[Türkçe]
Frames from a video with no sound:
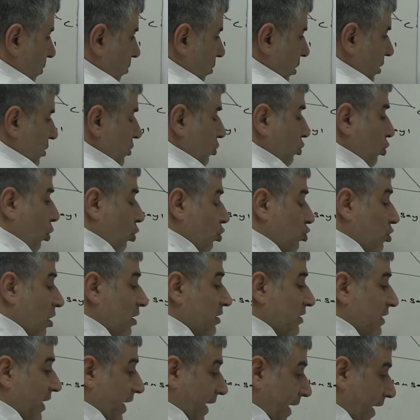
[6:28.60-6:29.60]
burası
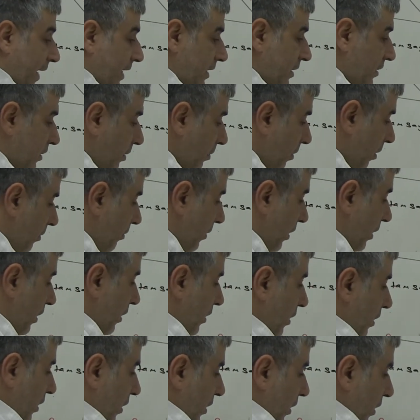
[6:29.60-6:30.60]
90 seyir tamam mı?
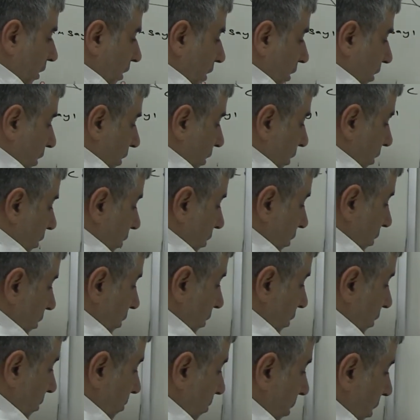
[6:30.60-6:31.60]

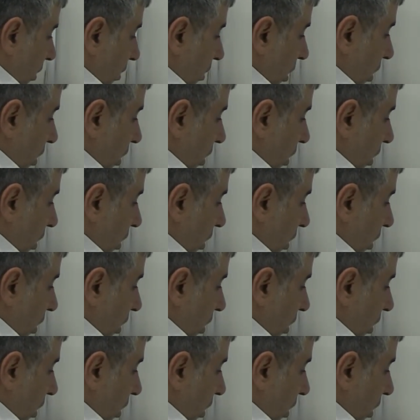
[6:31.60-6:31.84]
Bakın